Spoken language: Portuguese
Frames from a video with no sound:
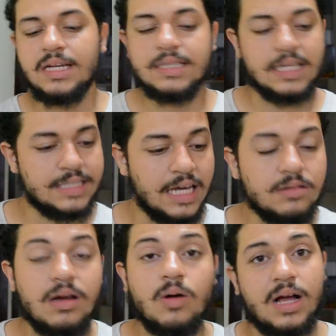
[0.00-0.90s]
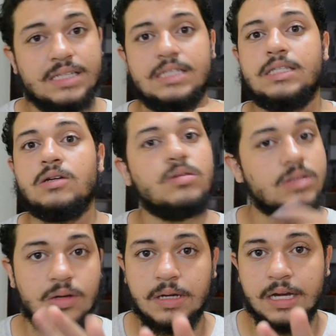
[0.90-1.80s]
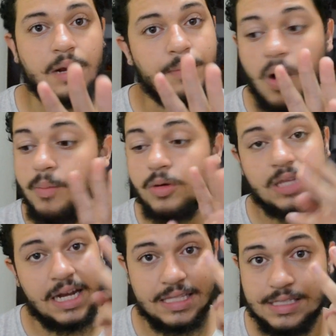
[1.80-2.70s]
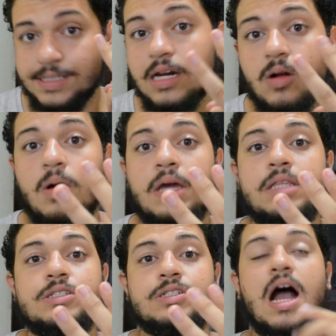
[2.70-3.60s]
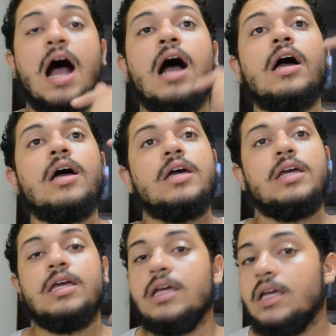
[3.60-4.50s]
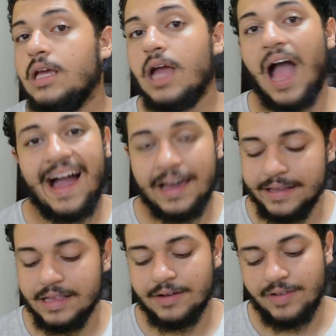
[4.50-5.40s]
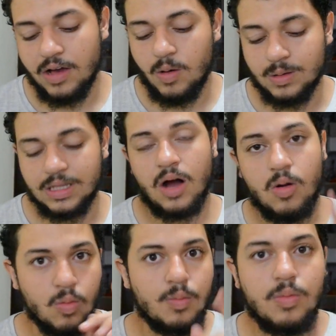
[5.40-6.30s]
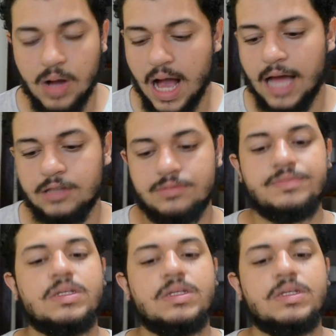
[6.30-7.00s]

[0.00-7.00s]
tá certo? É um cassete que eu não tenho que reclamar, o meu tá na terceira corrente já e ainda vai rodar um bocado.